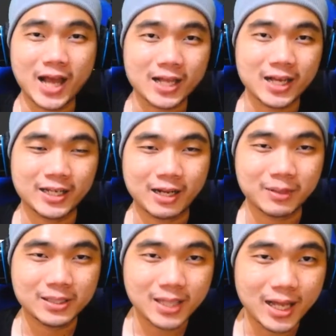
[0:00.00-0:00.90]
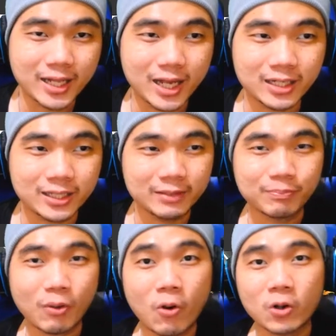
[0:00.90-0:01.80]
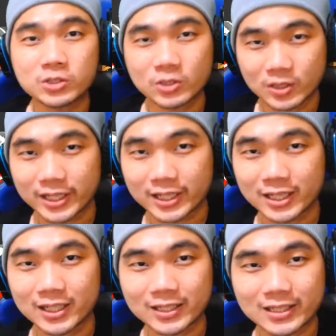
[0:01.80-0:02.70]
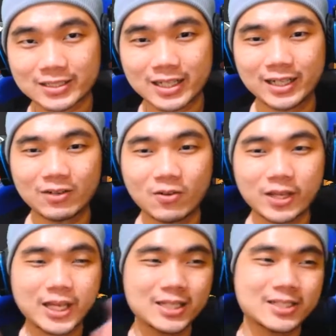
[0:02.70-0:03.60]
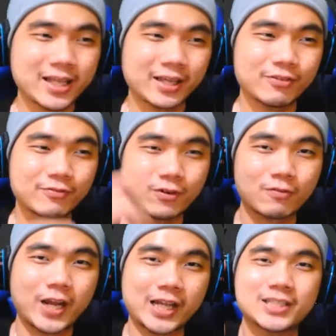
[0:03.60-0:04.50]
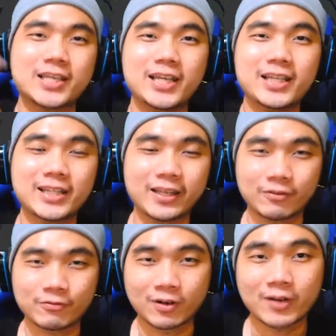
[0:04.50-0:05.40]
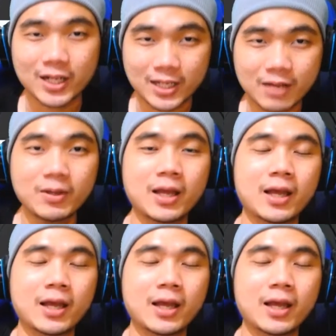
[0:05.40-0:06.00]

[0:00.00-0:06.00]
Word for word: kalian bisa lihat di pojok layar kanan atas kalian oke okay guys thank you for watching thank you for welcome